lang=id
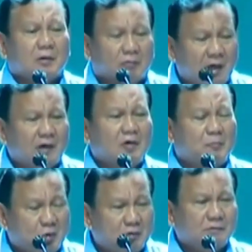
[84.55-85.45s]

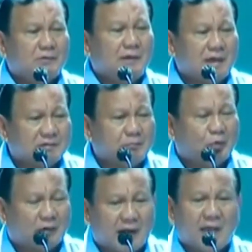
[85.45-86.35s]
walaupun tidak
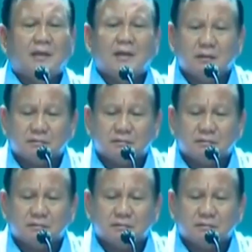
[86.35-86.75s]
sempurna